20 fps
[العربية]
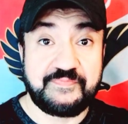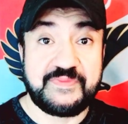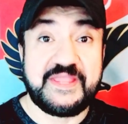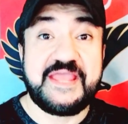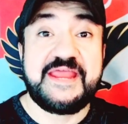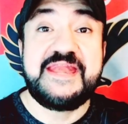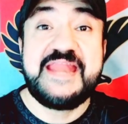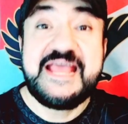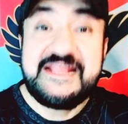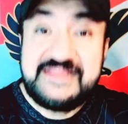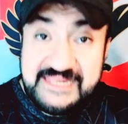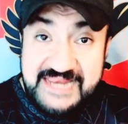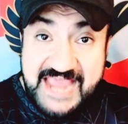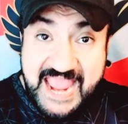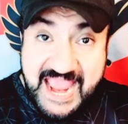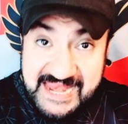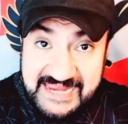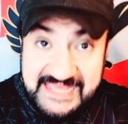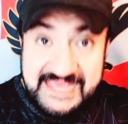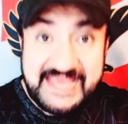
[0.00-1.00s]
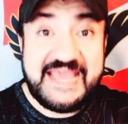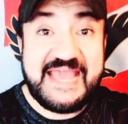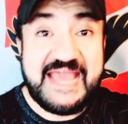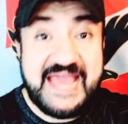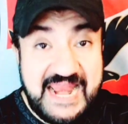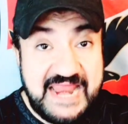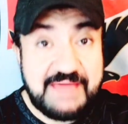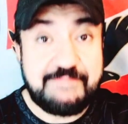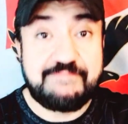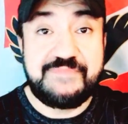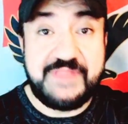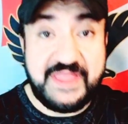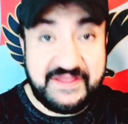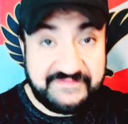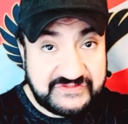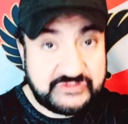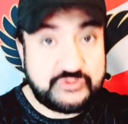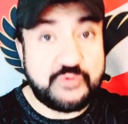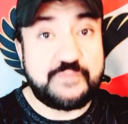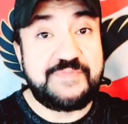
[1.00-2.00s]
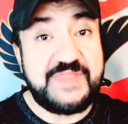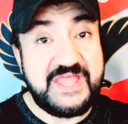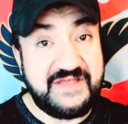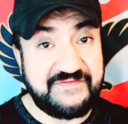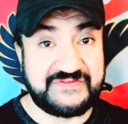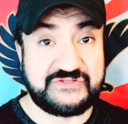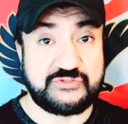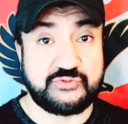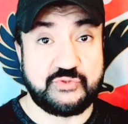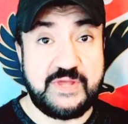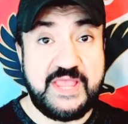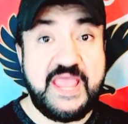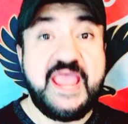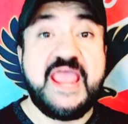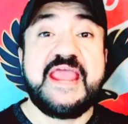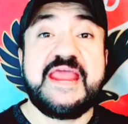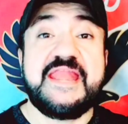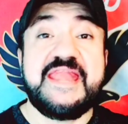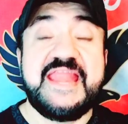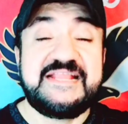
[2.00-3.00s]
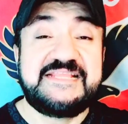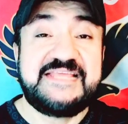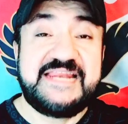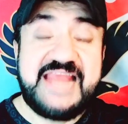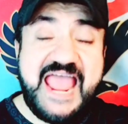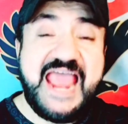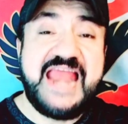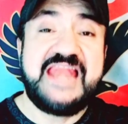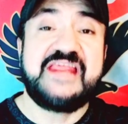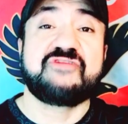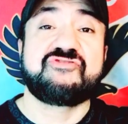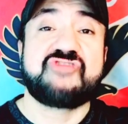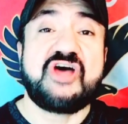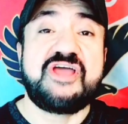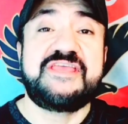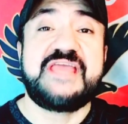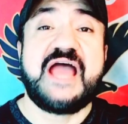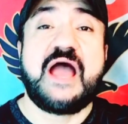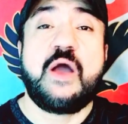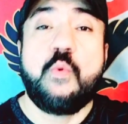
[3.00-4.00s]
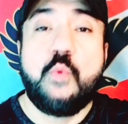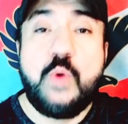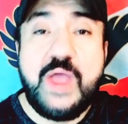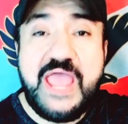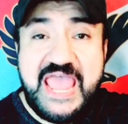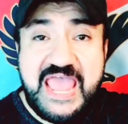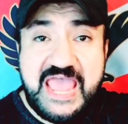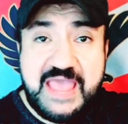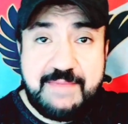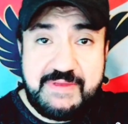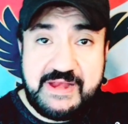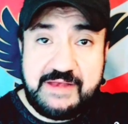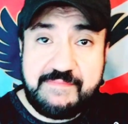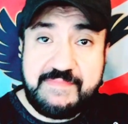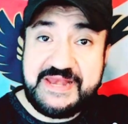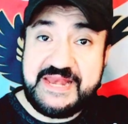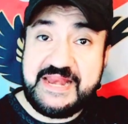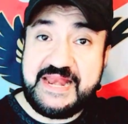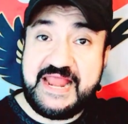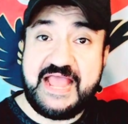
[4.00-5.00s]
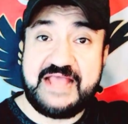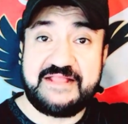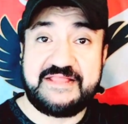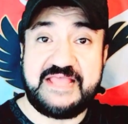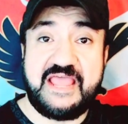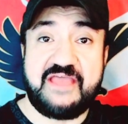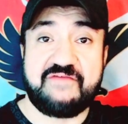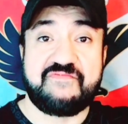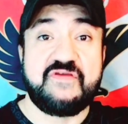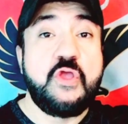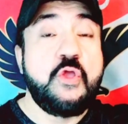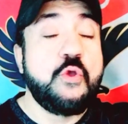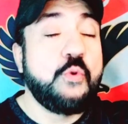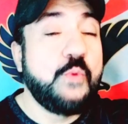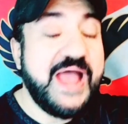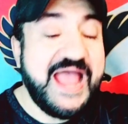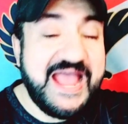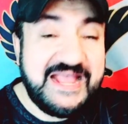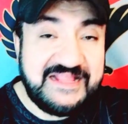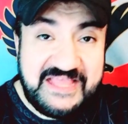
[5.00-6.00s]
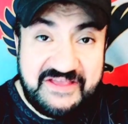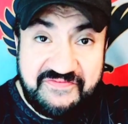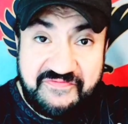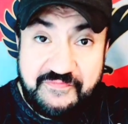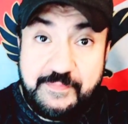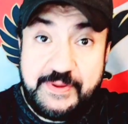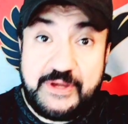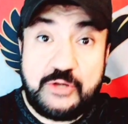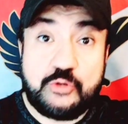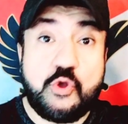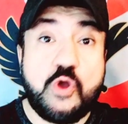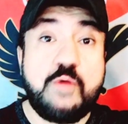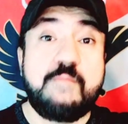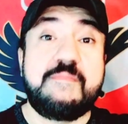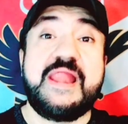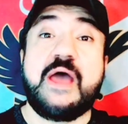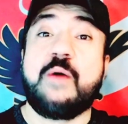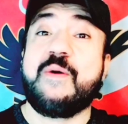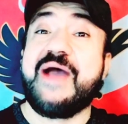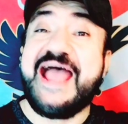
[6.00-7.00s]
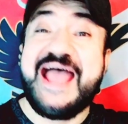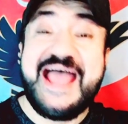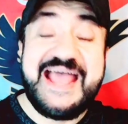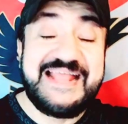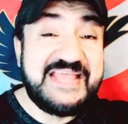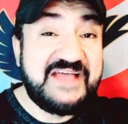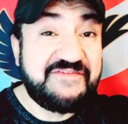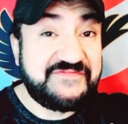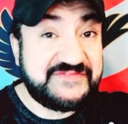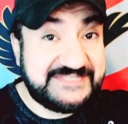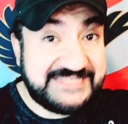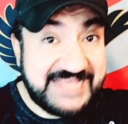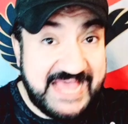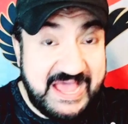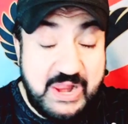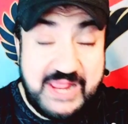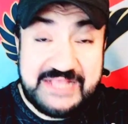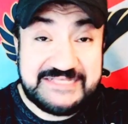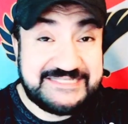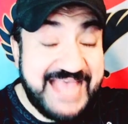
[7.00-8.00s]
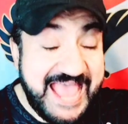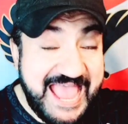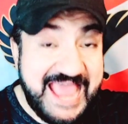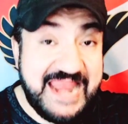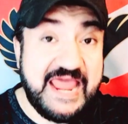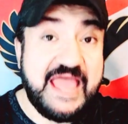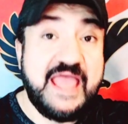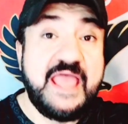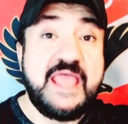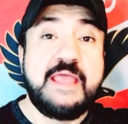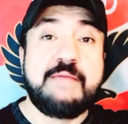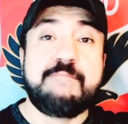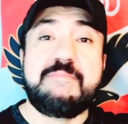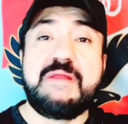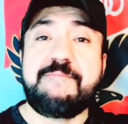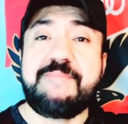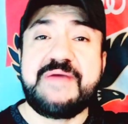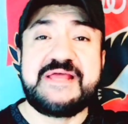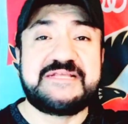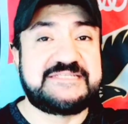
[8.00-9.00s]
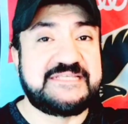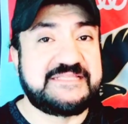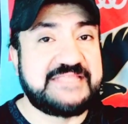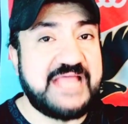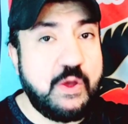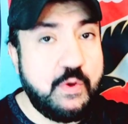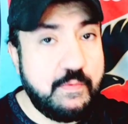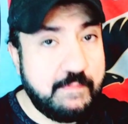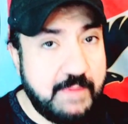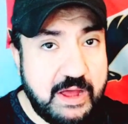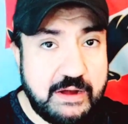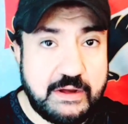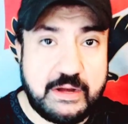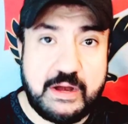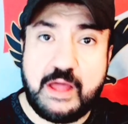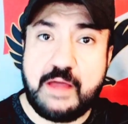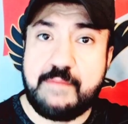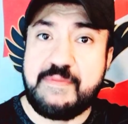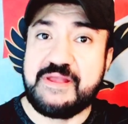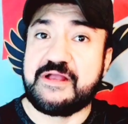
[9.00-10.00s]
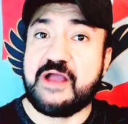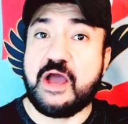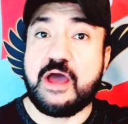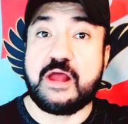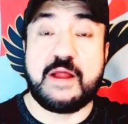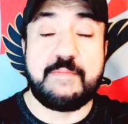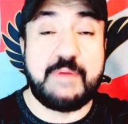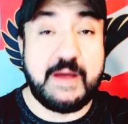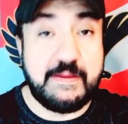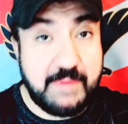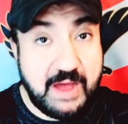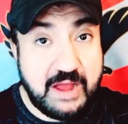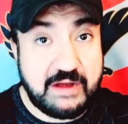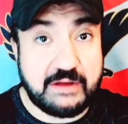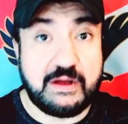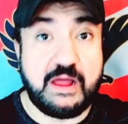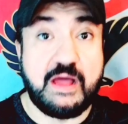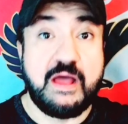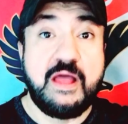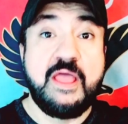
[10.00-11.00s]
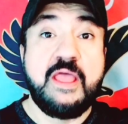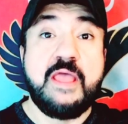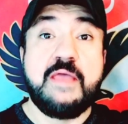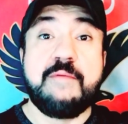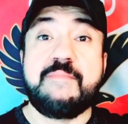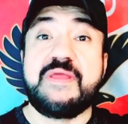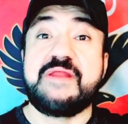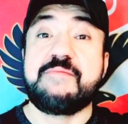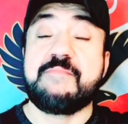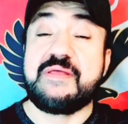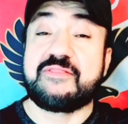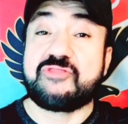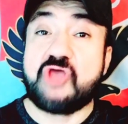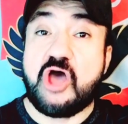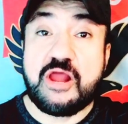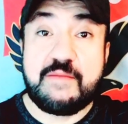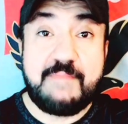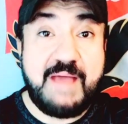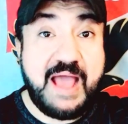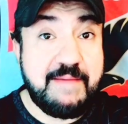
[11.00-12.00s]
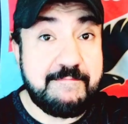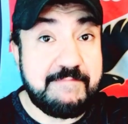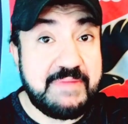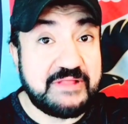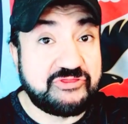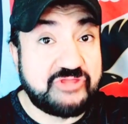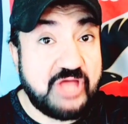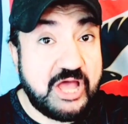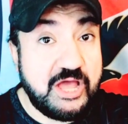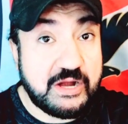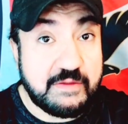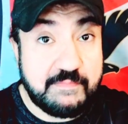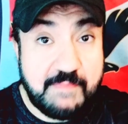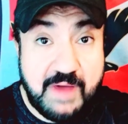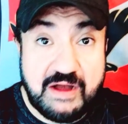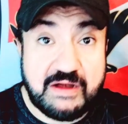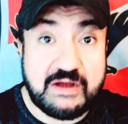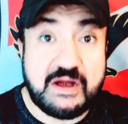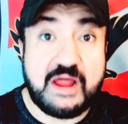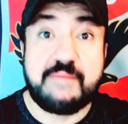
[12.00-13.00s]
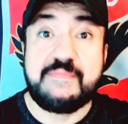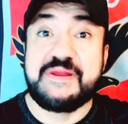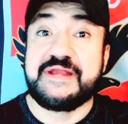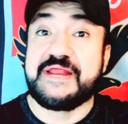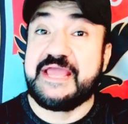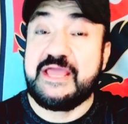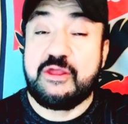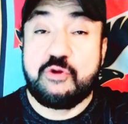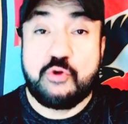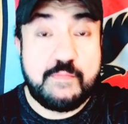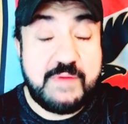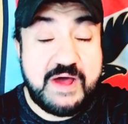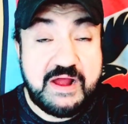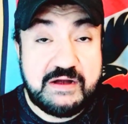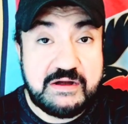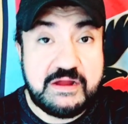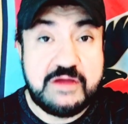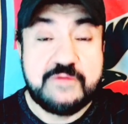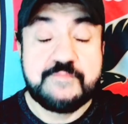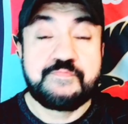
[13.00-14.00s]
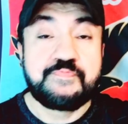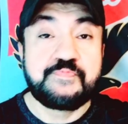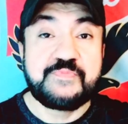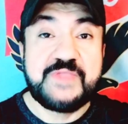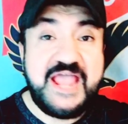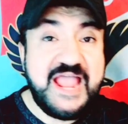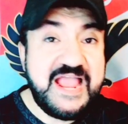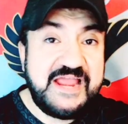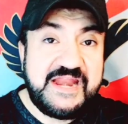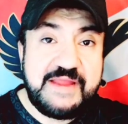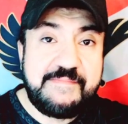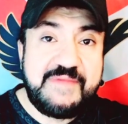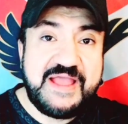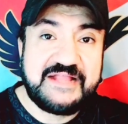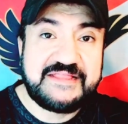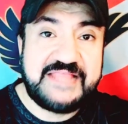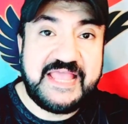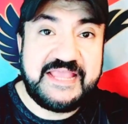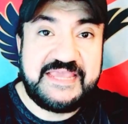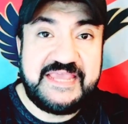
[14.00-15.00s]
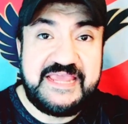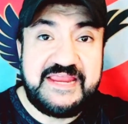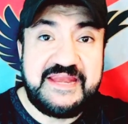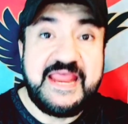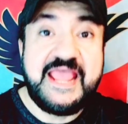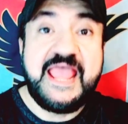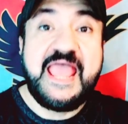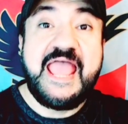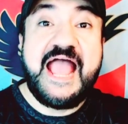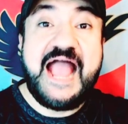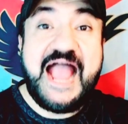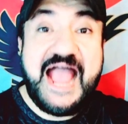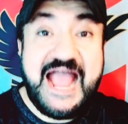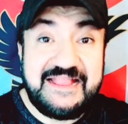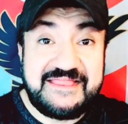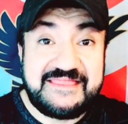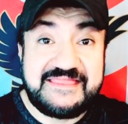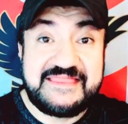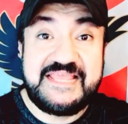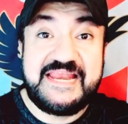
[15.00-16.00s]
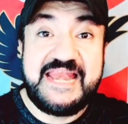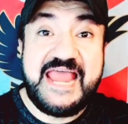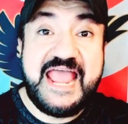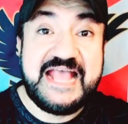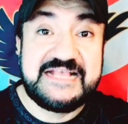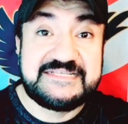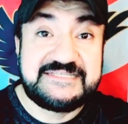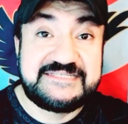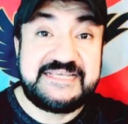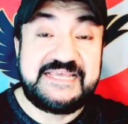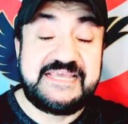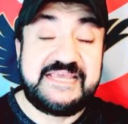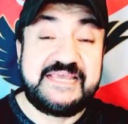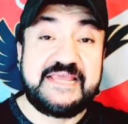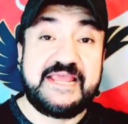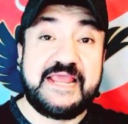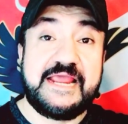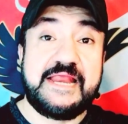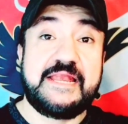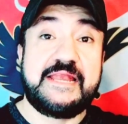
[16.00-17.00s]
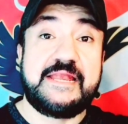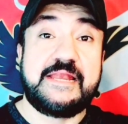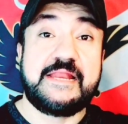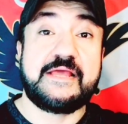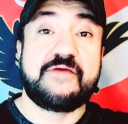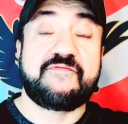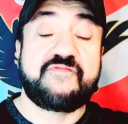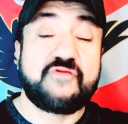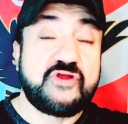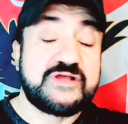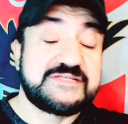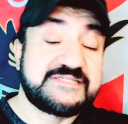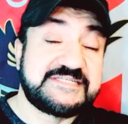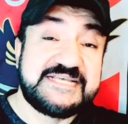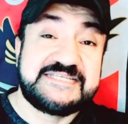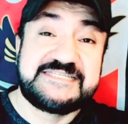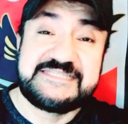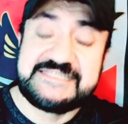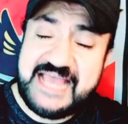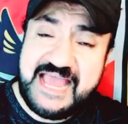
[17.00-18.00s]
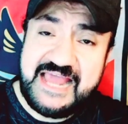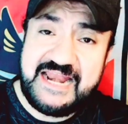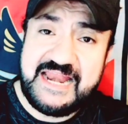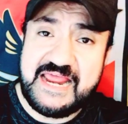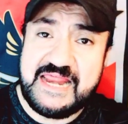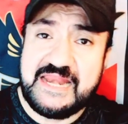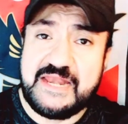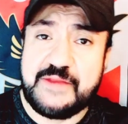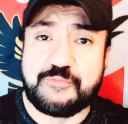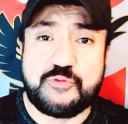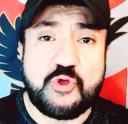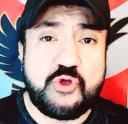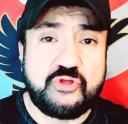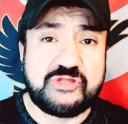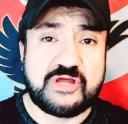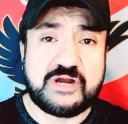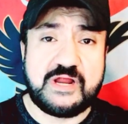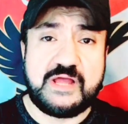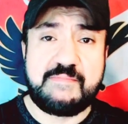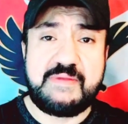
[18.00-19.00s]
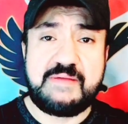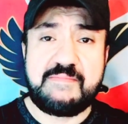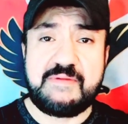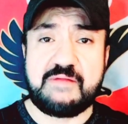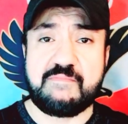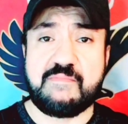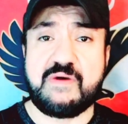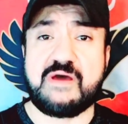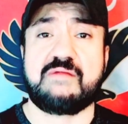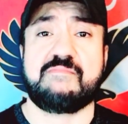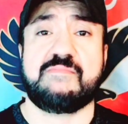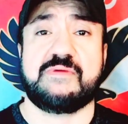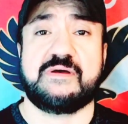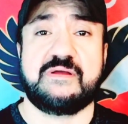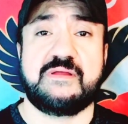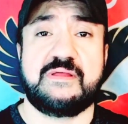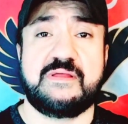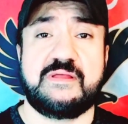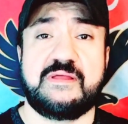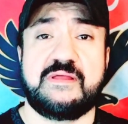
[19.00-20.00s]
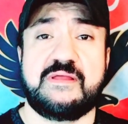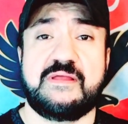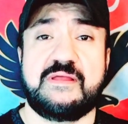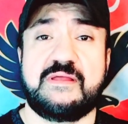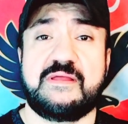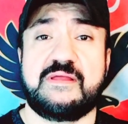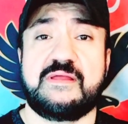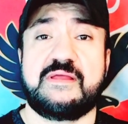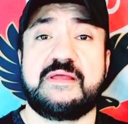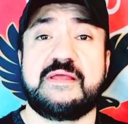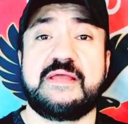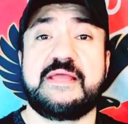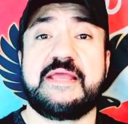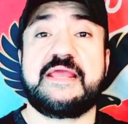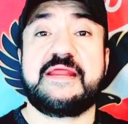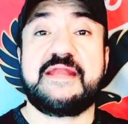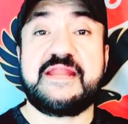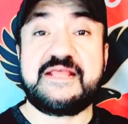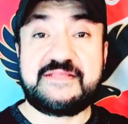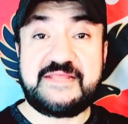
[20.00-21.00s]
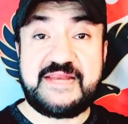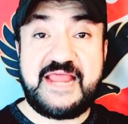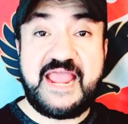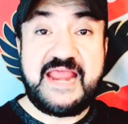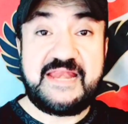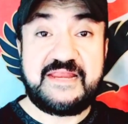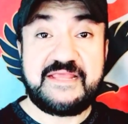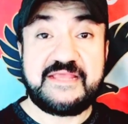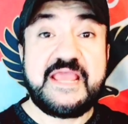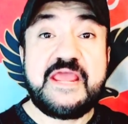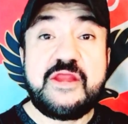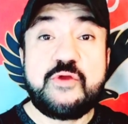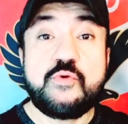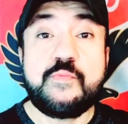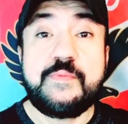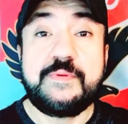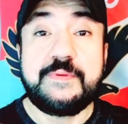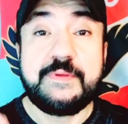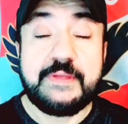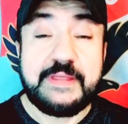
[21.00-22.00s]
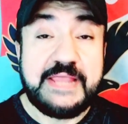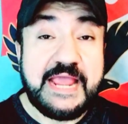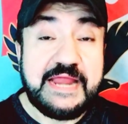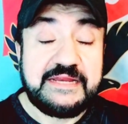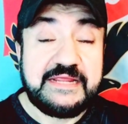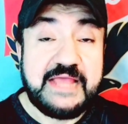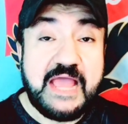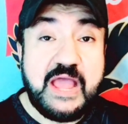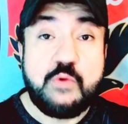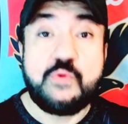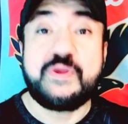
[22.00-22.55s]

النادي الاهلي غلب نفسه بنفسه النادي الاهلي ضيع وابل من الاهداف واهداف بالجمله واهداف سهله من بيرسي تاو مره من كهربا مره من طاهر محمد طاهر مره من غيره مره احنا محتاجين حد لهذه الفرص السهله اللي بتهدر امام المرمى النادي الاهلي كانوا ب... يعني او